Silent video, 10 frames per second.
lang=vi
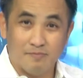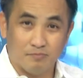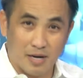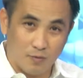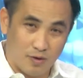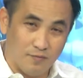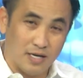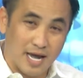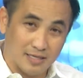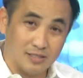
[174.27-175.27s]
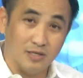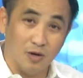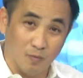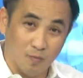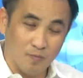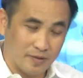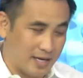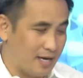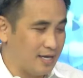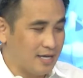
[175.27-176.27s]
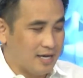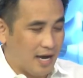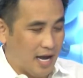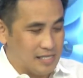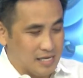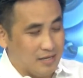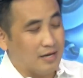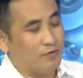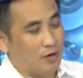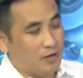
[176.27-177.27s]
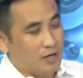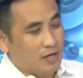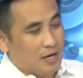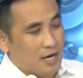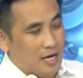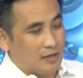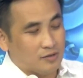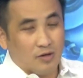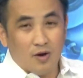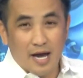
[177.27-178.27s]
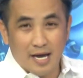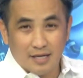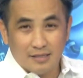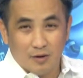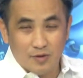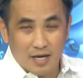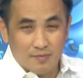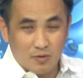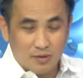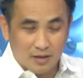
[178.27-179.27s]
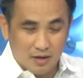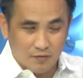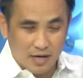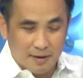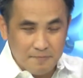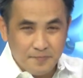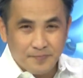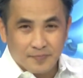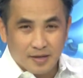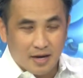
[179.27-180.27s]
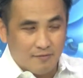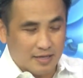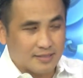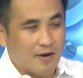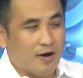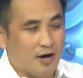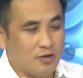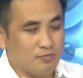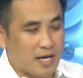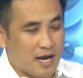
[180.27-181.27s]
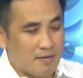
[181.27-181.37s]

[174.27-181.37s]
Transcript: mà quý vị đang sử dụng ha à, chỉ vậy thôi à, nó có hai cái đầu dây mà chúng ta cần phải gắm à, và sau đó chúng ta